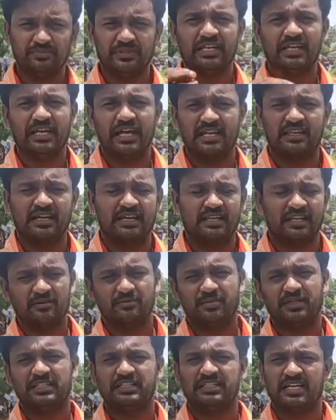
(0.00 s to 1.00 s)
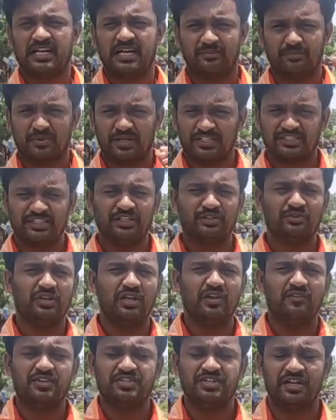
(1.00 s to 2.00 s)
திருப்தி இல்லாத அதாவது பார்த்திங்கன்னா
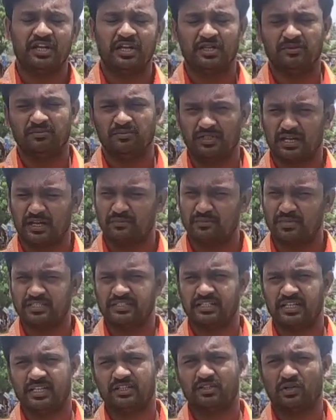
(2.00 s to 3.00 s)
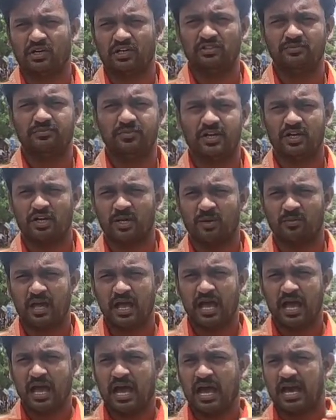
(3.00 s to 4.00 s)
பிரச்சனைக்குரிய விஷயங்களையும் நம்ம சேனலை தொடர்ந்து
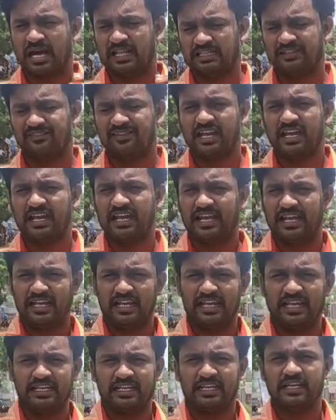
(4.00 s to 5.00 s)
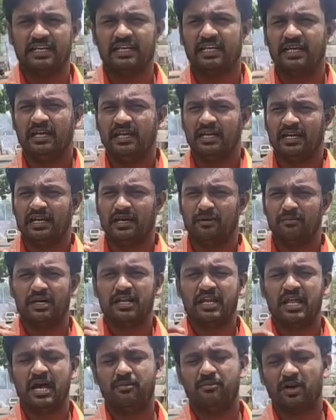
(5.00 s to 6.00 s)
பார்க்குறோம் அந்த வகையில் இன்றைக்கி
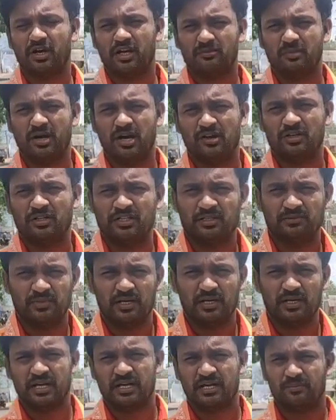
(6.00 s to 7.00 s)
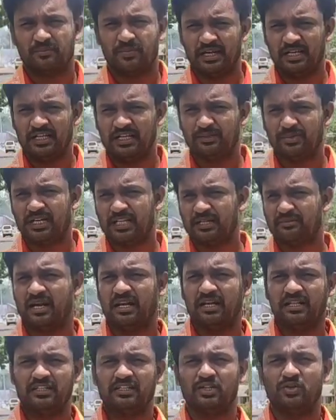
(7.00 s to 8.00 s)
நம்ம நாமக்கல் மாவட்டம்
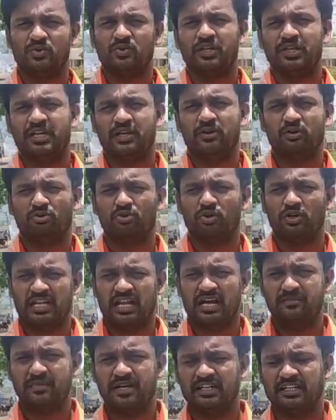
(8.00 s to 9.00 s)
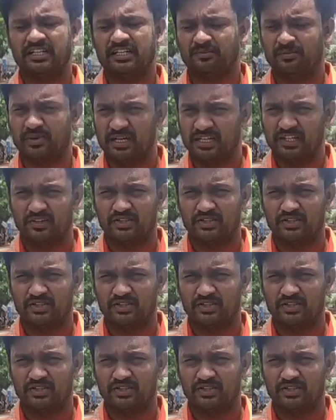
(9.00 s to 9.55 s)
பள்ளிப்பாளையம் அடுத்து இருக்கக்கூடிய ஒரு கொக்கராம்பேட்டைன்ற